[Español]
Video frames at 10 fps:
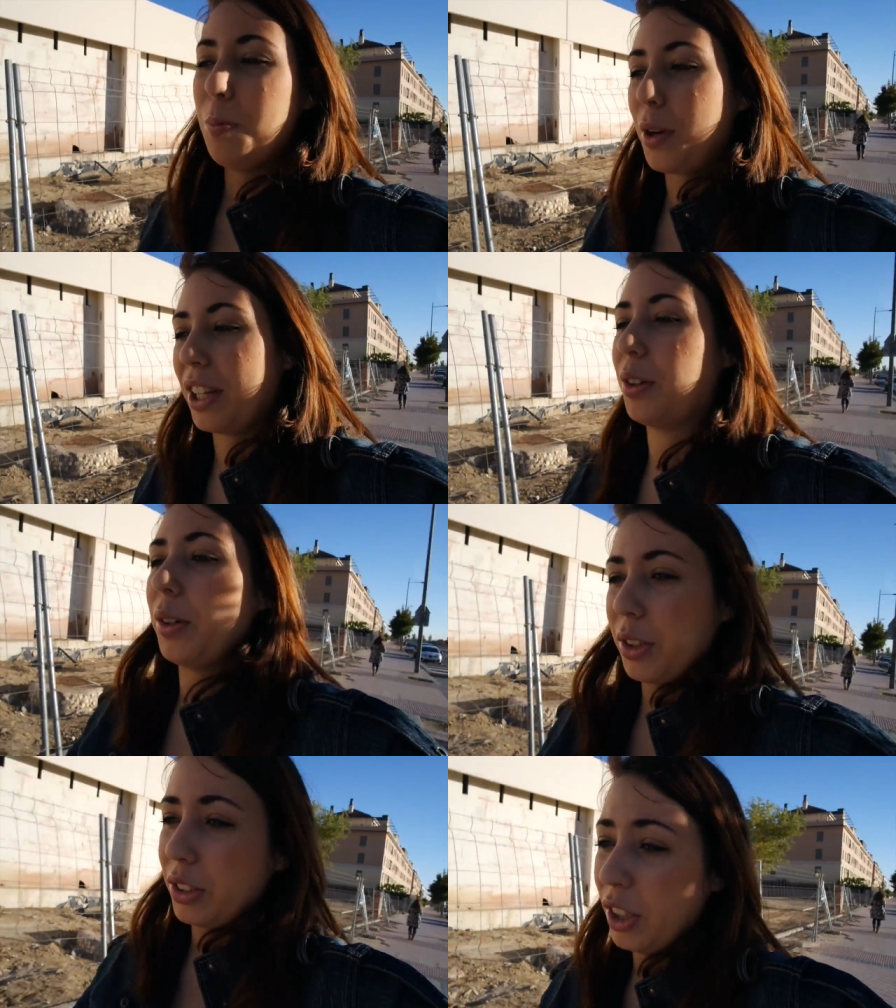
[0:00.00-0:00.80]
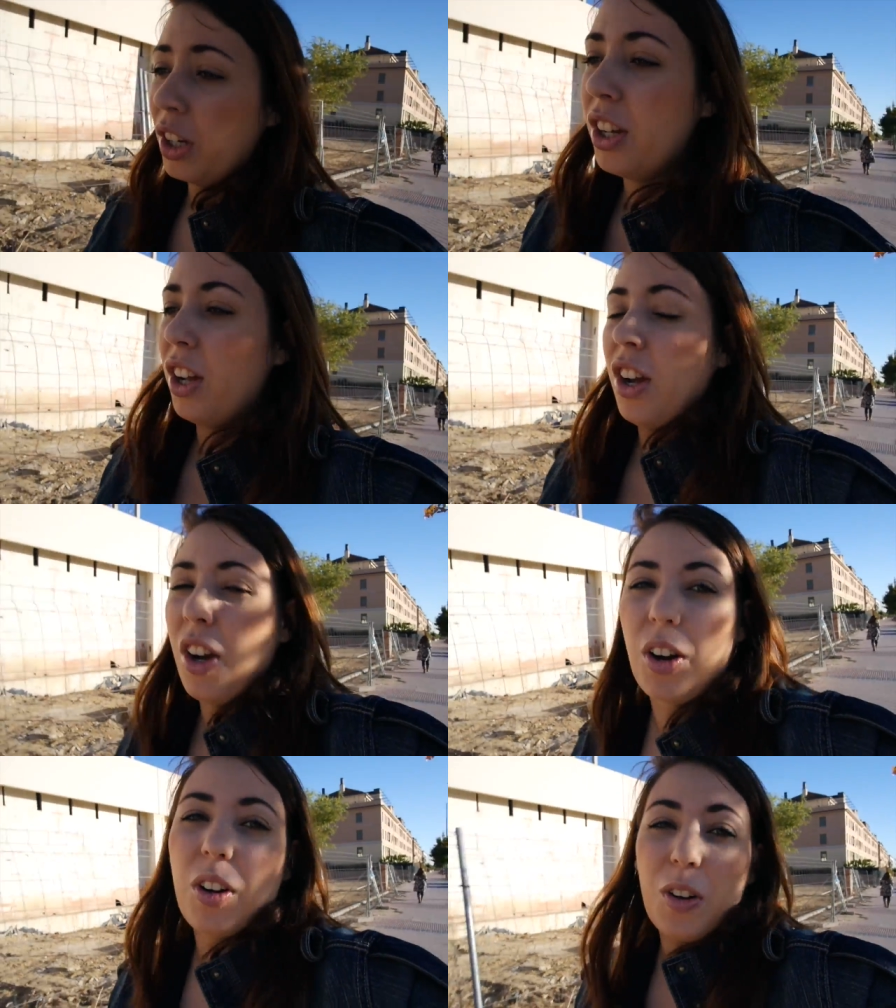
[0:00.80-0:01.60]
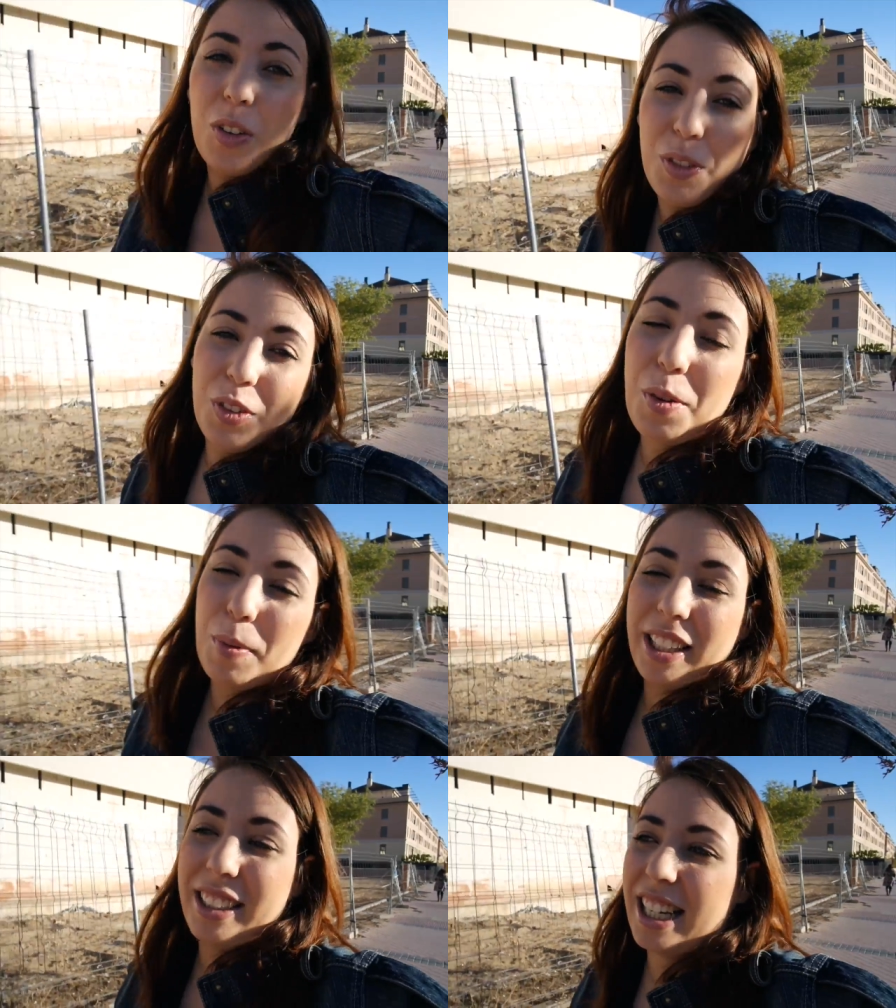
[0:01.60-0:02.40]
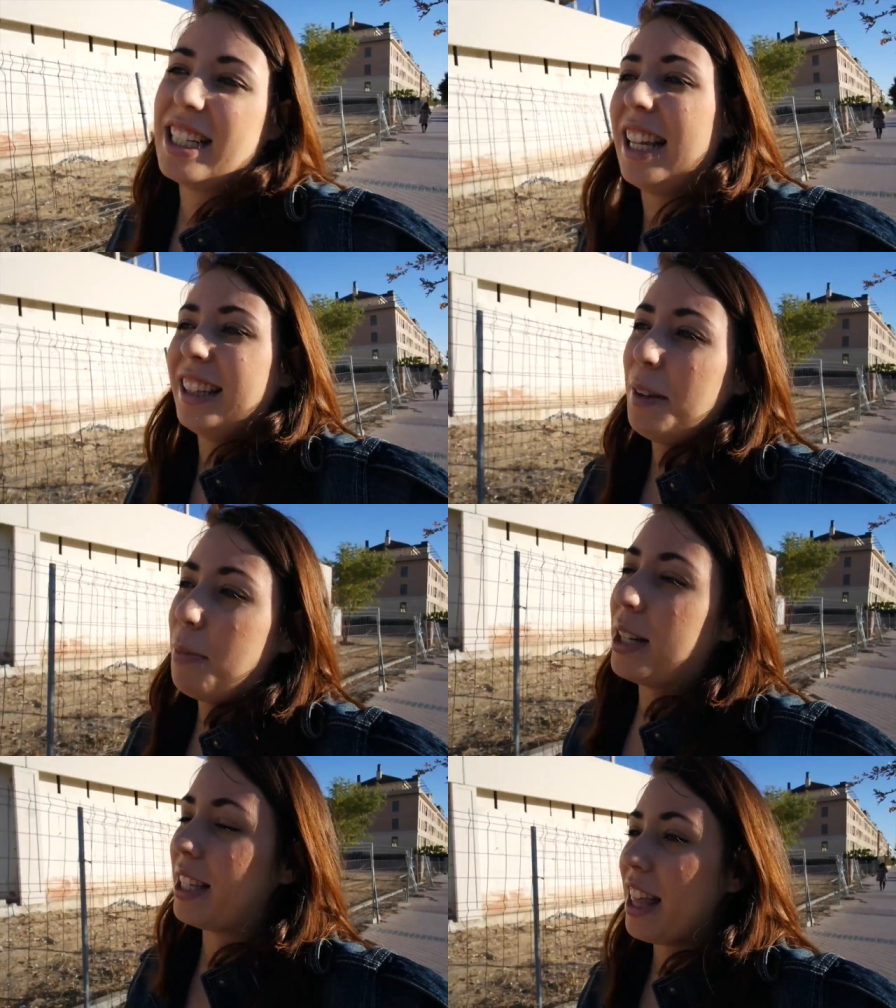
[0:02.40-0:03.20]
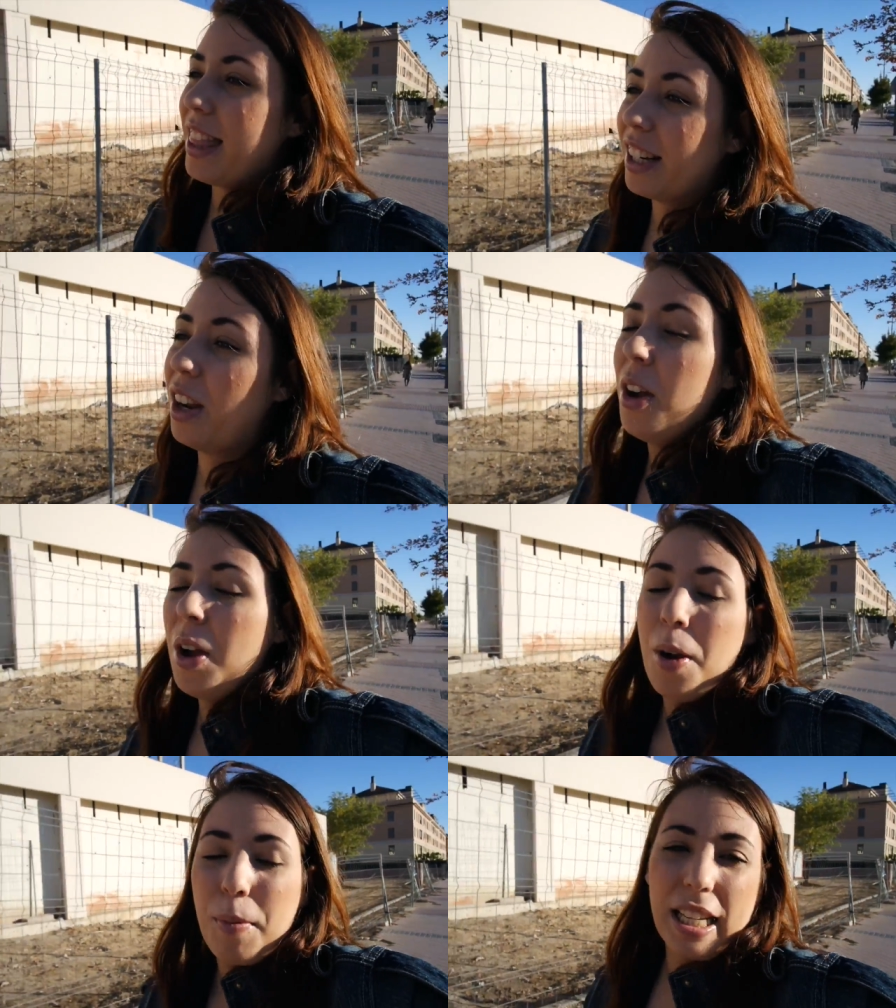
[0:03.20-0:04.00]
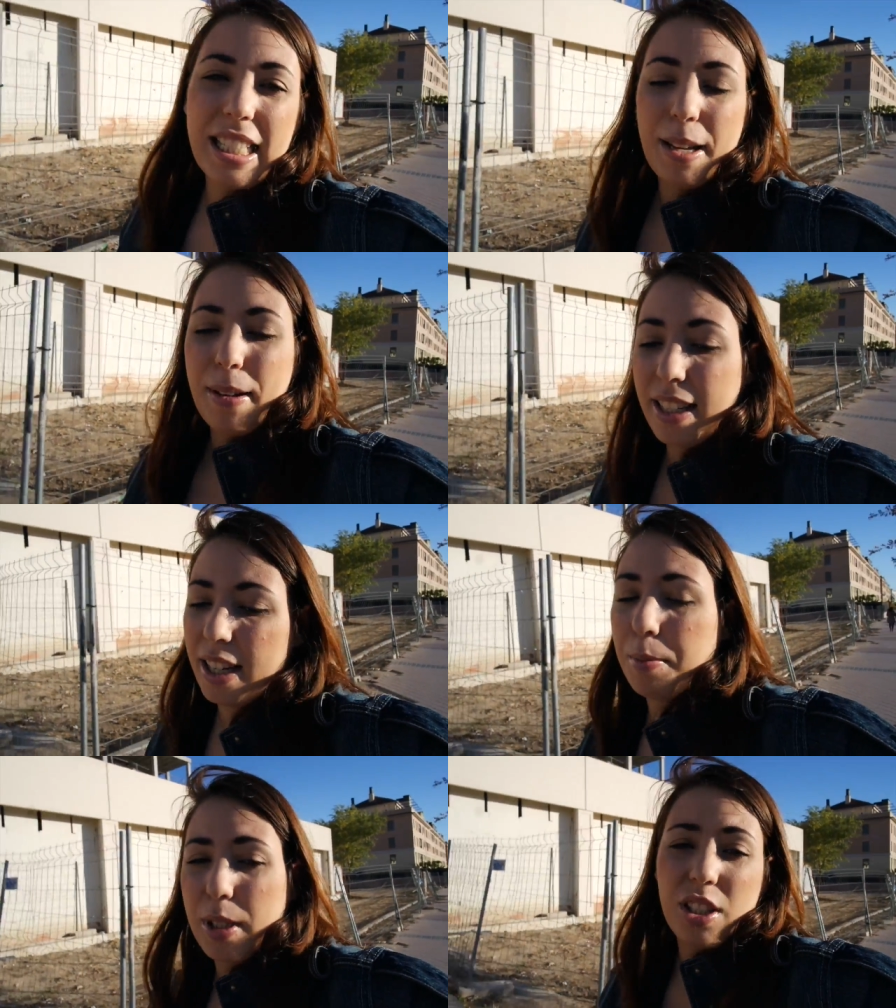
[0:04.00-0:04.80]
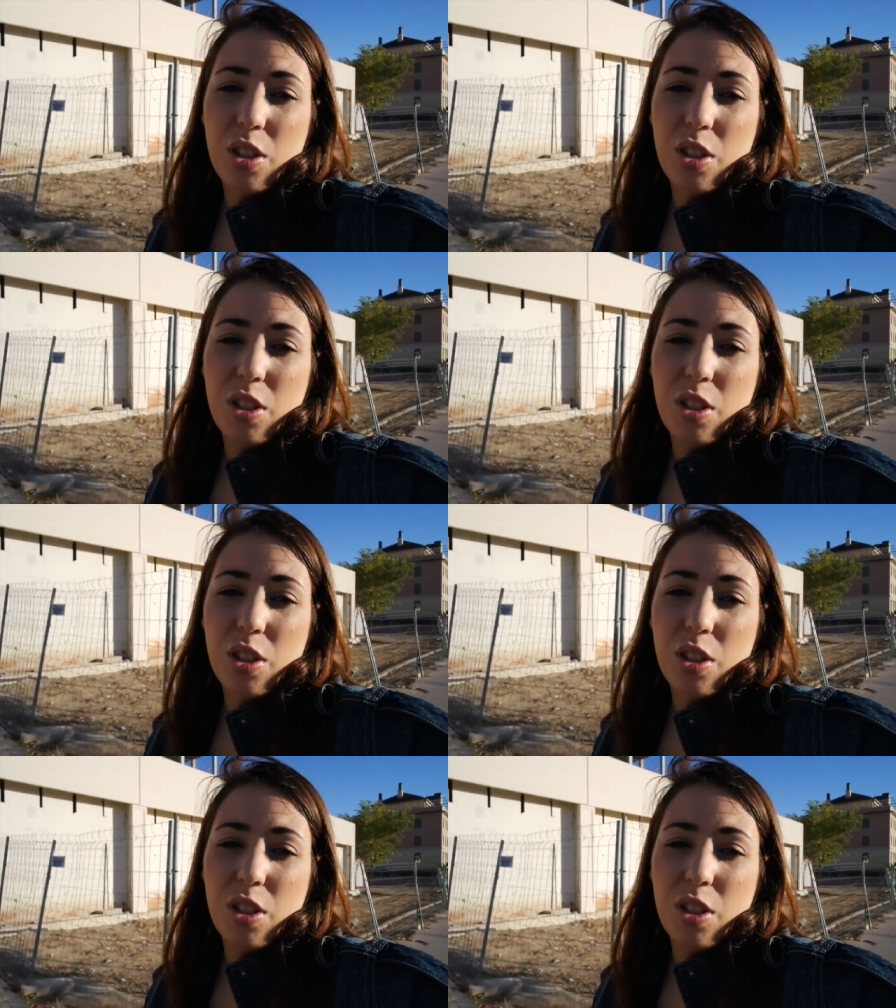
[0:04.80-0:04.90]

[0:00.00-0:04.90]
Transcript: un poquito corto o no muy interesante, por así decirlo, porque esta mañana pues